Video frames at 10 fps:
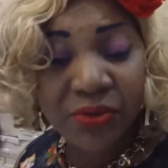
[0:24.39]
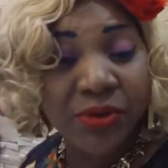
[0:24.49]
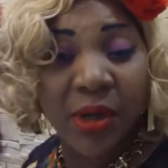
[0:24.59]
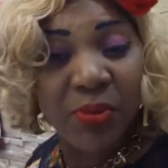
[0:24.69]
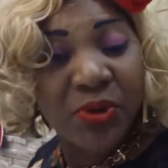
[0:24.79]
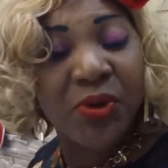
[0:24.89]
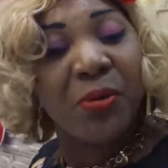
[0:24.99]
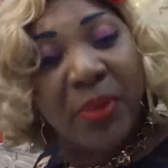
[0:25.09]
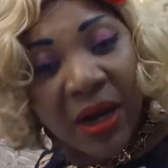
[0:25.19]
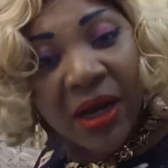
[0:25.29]
D'autant plus qu'on
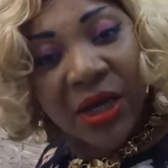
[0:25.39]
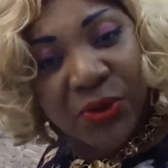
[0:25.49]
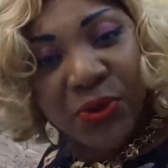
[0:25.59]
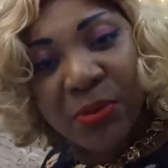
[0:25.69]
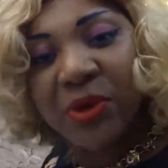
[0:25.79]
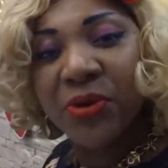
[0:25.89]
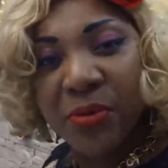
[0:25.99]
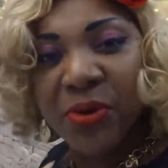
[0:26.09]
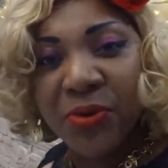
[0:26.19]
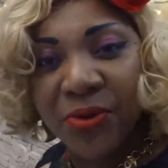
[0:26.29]
parlera justement de
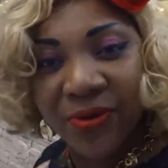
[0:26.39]
menu.